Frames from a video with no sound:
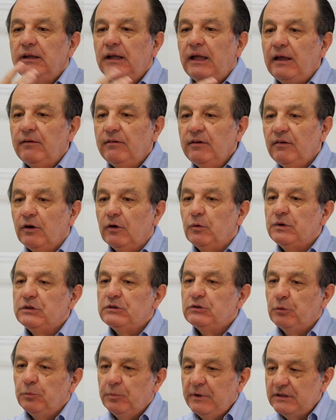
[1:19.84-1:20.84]
aveva
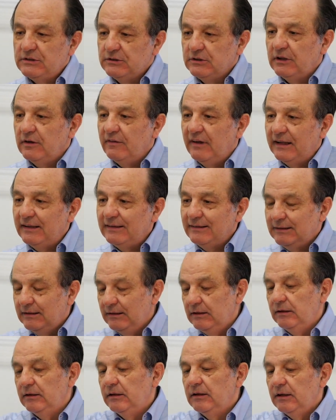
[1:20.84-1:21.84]
questo pezzo
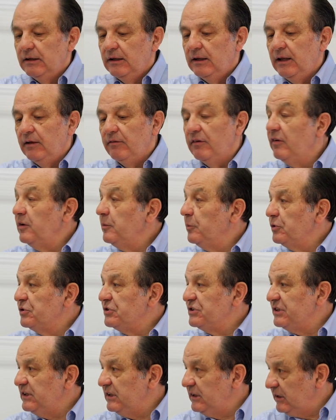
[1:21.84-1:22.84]
davanti e aveva i
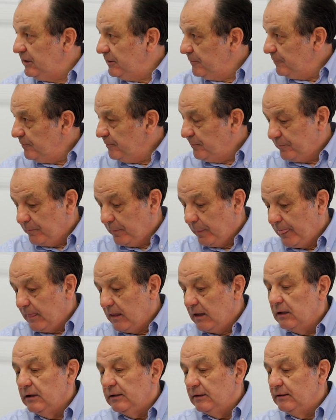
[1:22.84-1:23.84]
borsini.
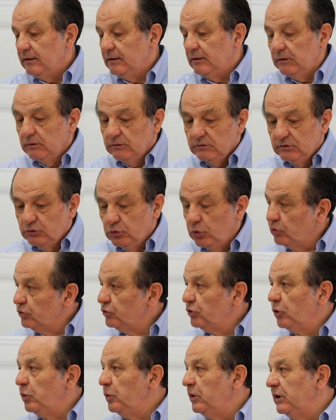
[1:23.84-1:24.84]

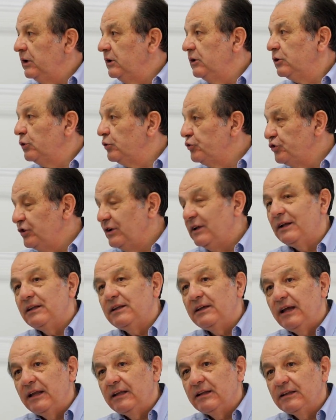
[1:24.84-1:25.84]
Sotto qui non c'era
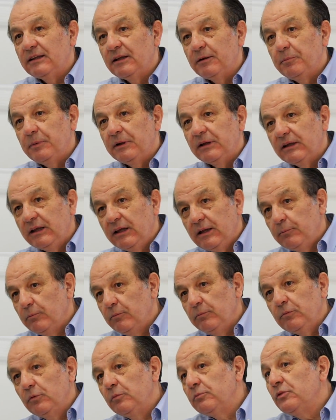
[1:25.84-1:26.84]
niente perché
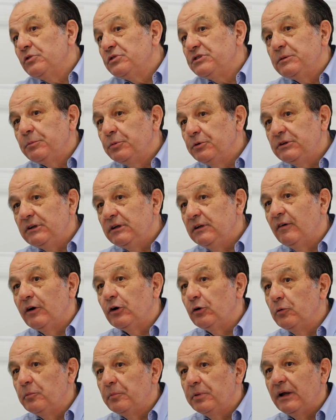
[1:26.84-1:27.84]
non si poteva
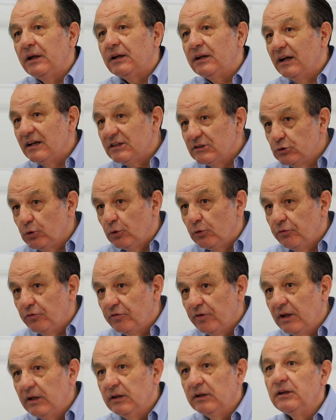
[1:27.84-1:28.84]
comprare la
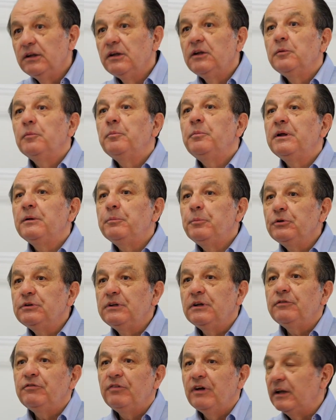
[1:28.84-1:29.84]
stoffa per
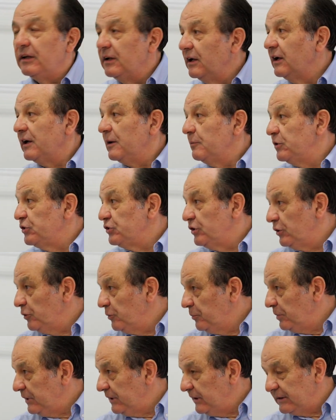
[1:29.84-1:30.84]
poter fare la camicia
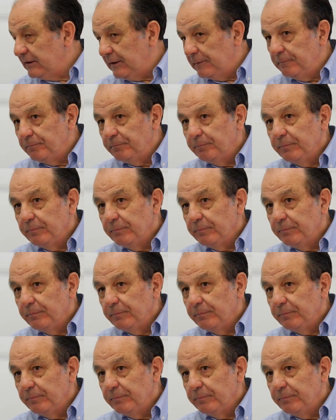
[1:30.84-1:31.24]
completa.